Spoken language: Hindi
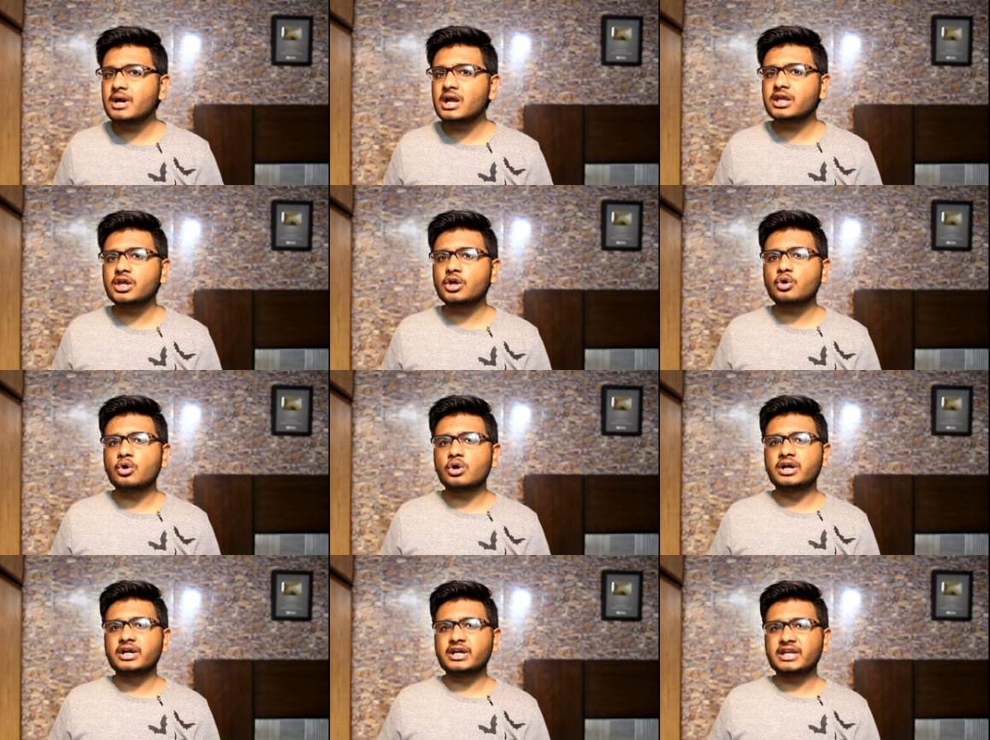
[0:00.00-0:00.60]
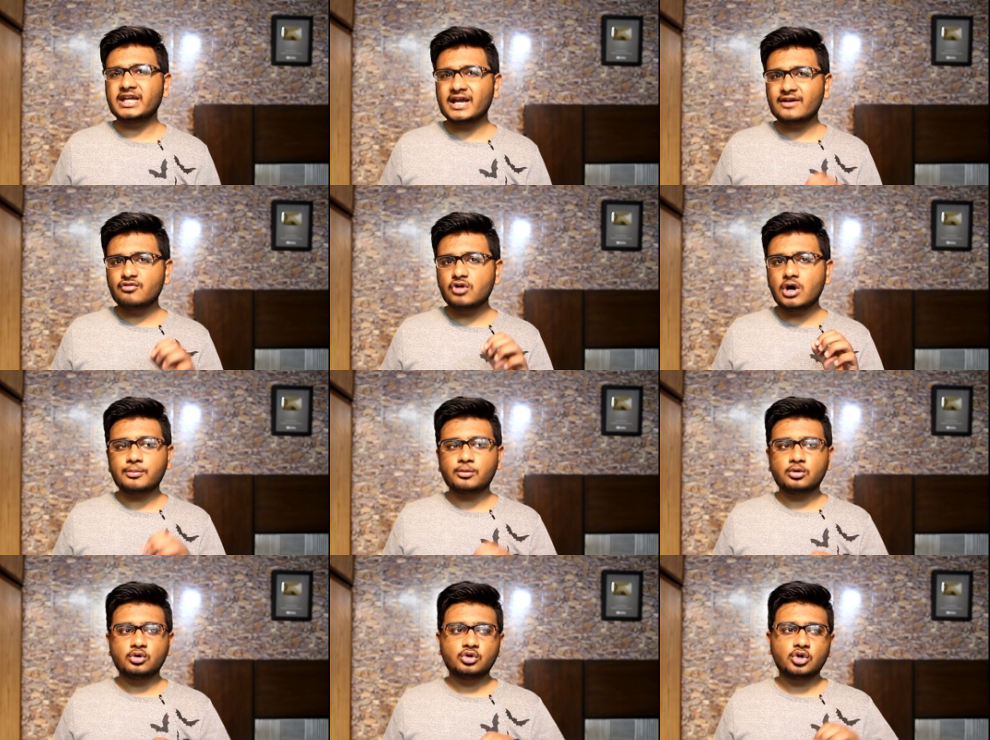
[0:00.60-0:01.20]
की क्वालिटी है वो
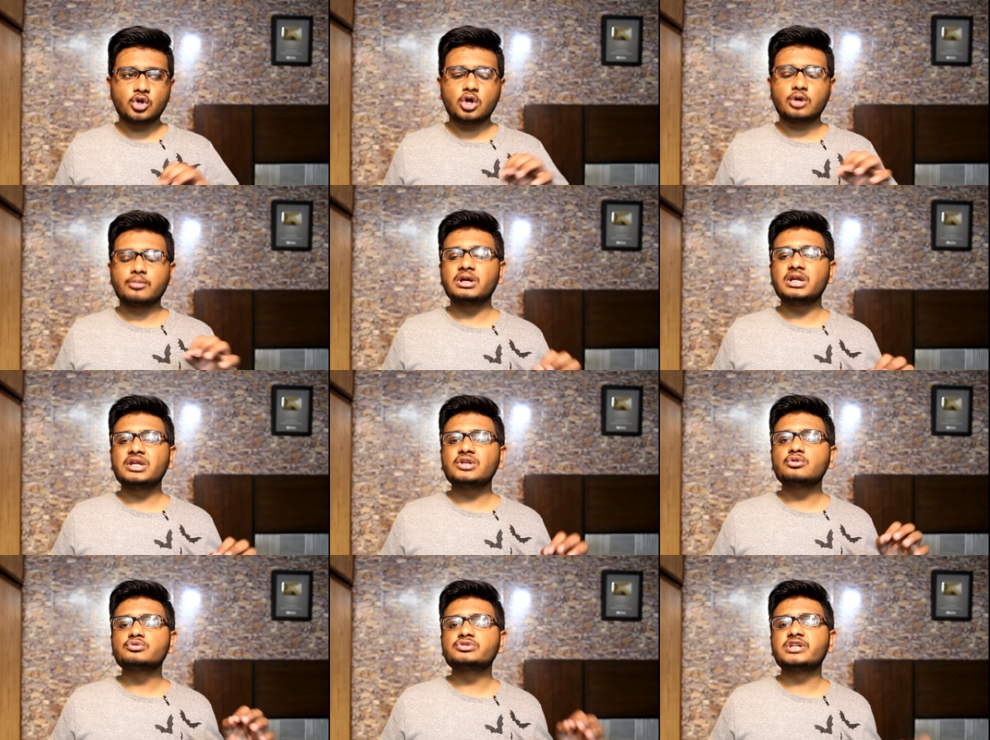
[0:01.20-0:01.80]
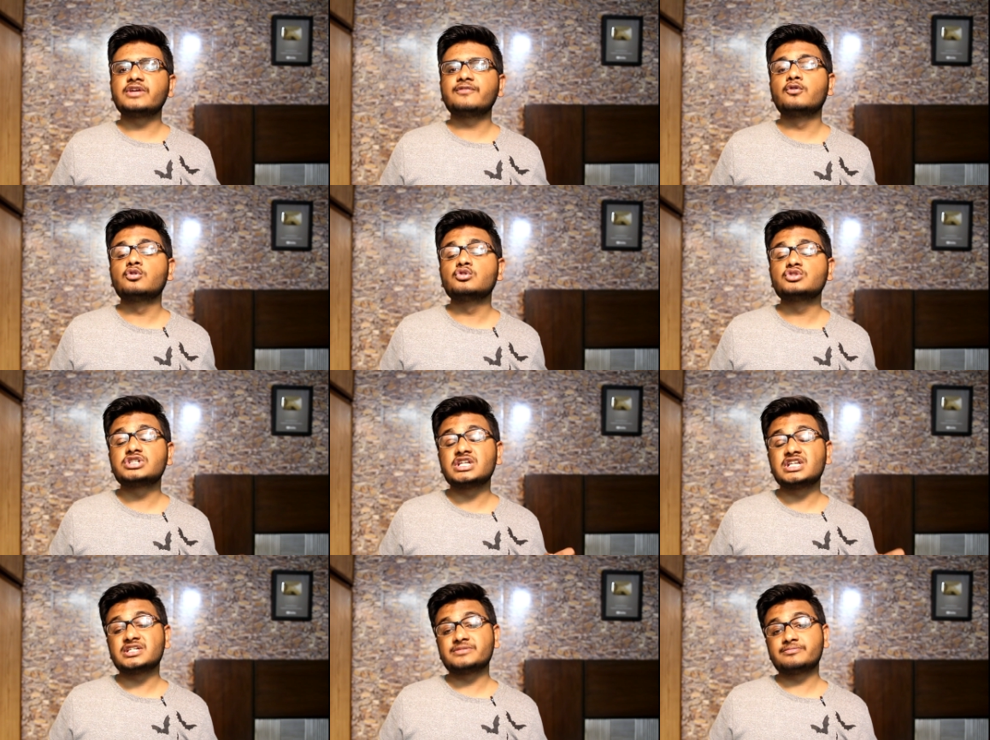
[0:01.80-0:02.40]
आपको नॉर्मली दूसरे फोन
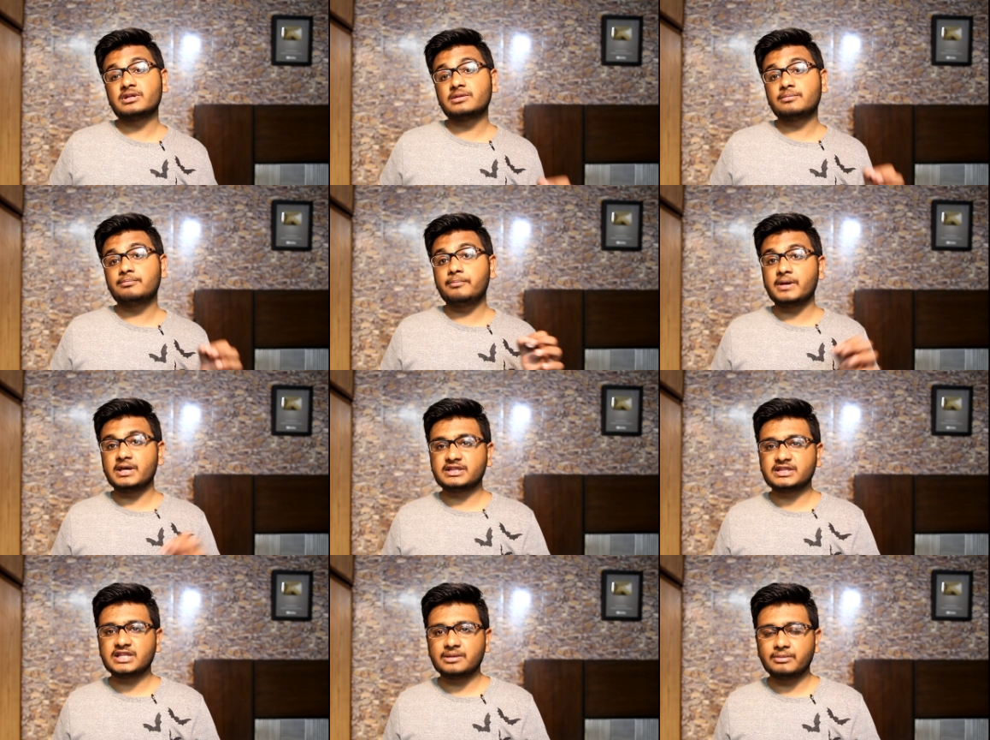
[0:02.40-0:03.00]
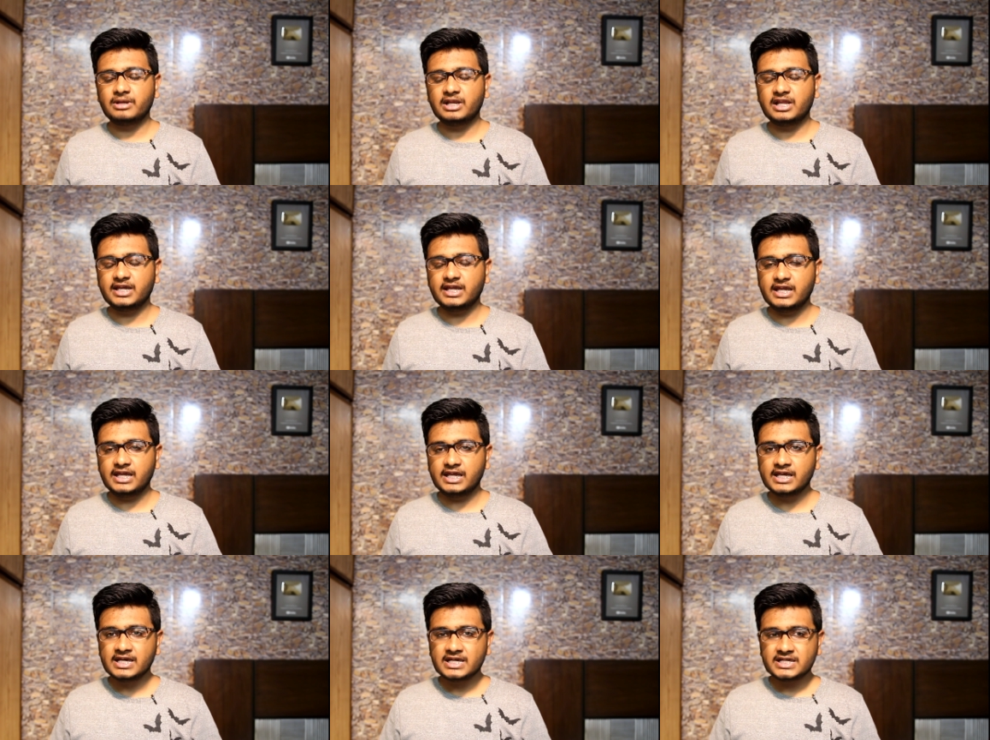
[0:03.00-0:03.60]
की नस्बत बेहतर
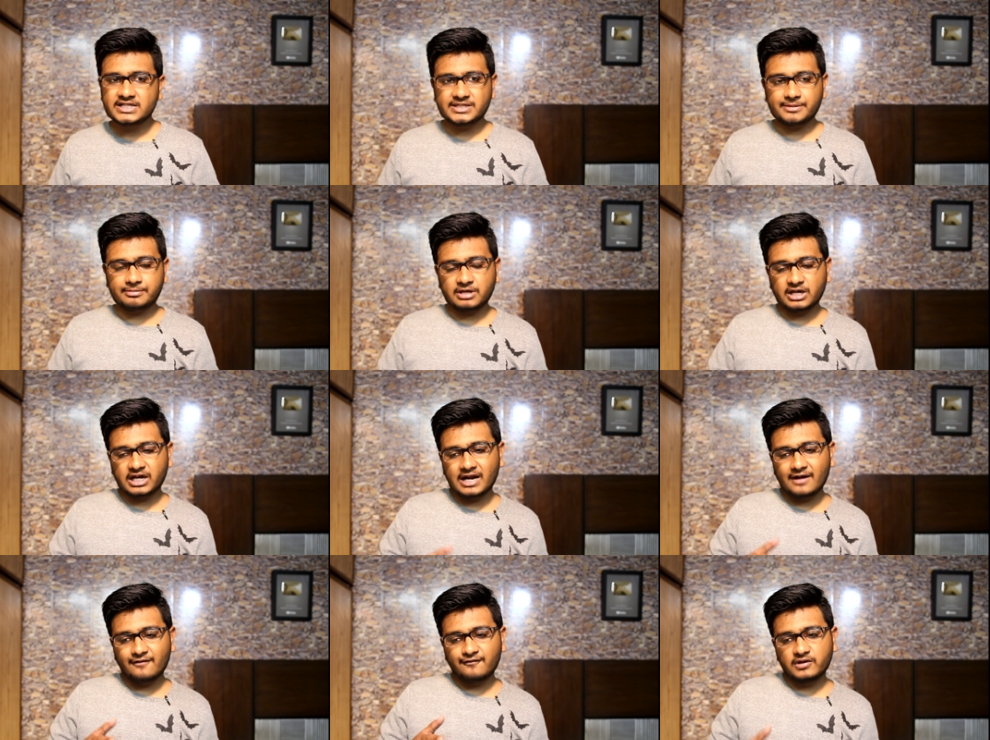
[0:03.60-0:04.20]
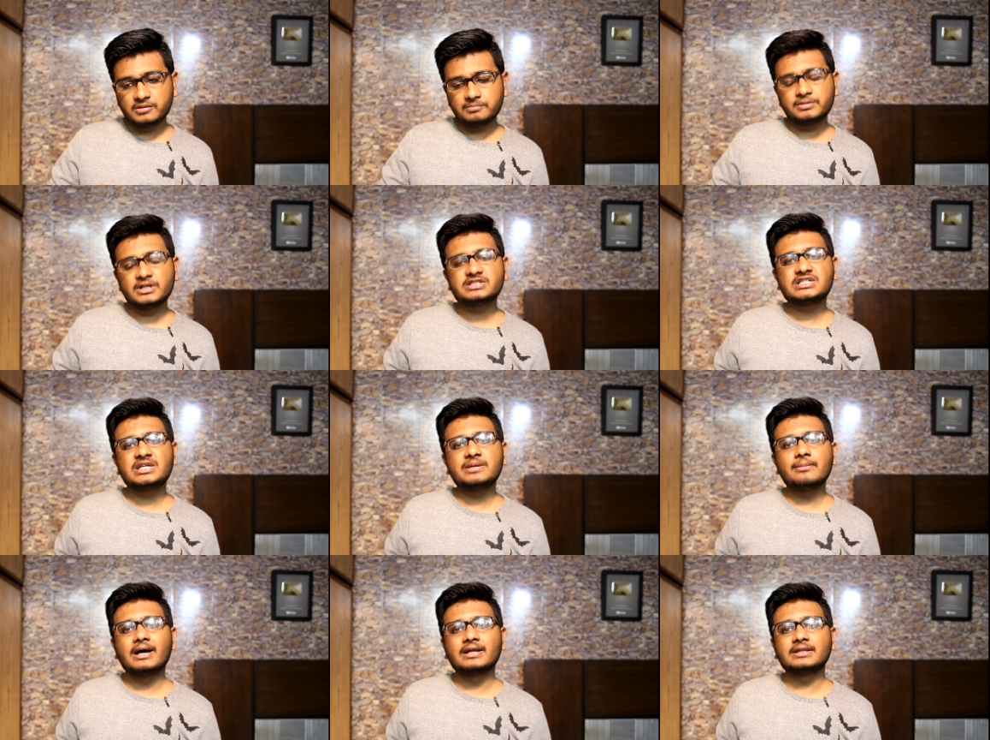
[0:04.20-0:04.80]
मिलेगी जबकि अगर आप वन प्लस
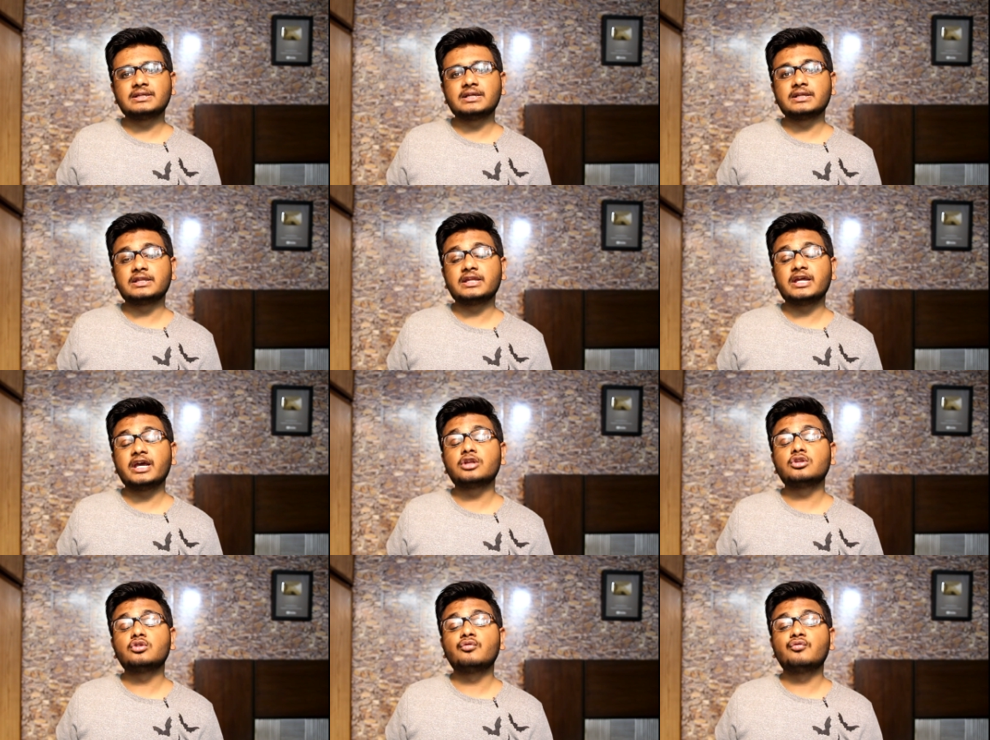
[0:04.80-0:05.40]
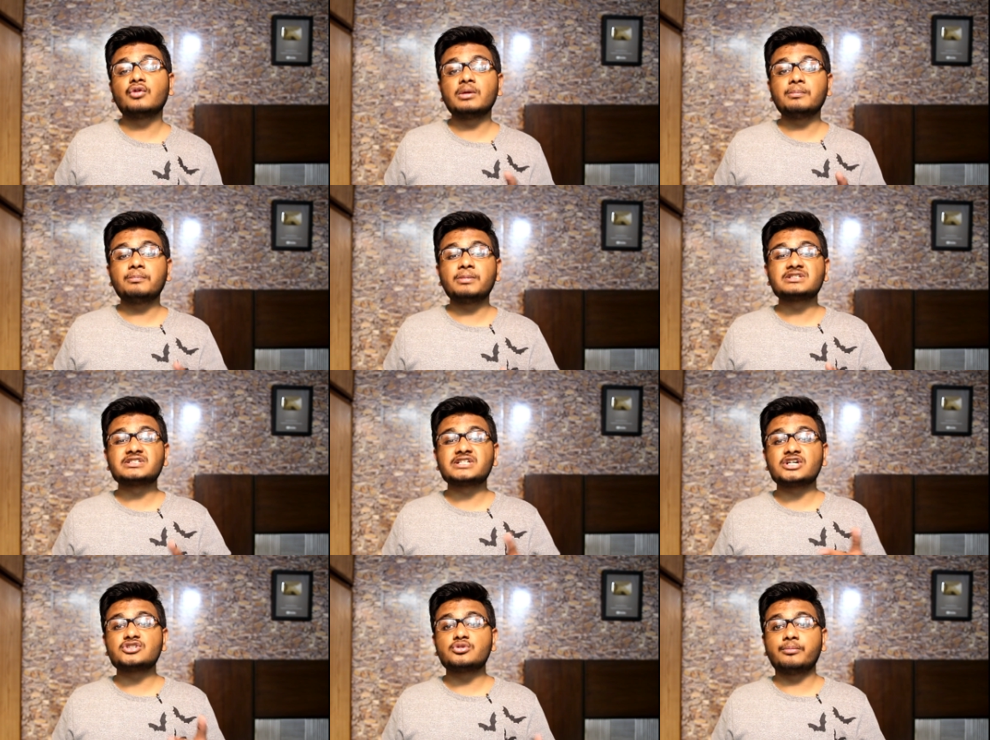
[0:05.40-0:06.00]
की बात करते हैं तो वन
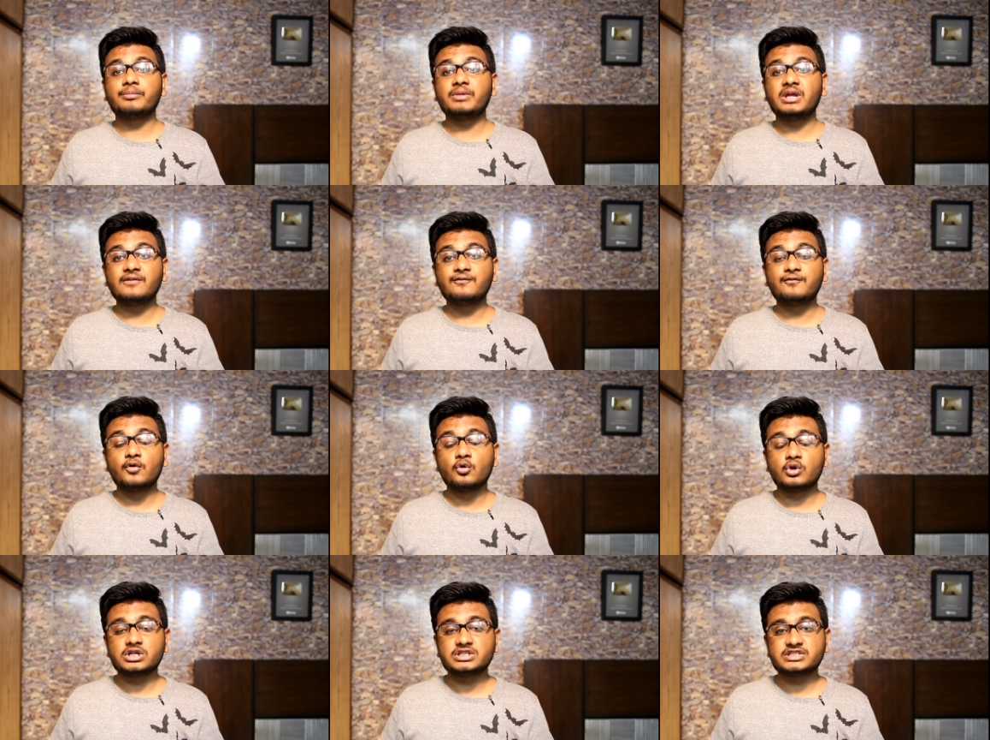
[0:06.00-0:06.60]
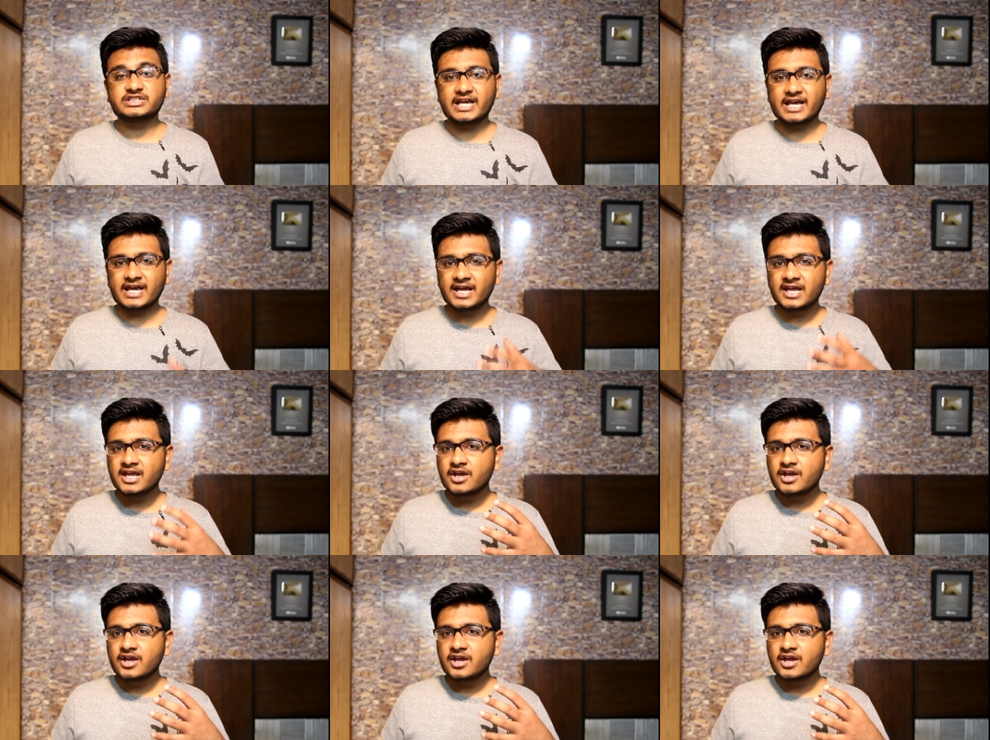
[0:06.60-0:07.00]
प्लस का जो मेन फोकस है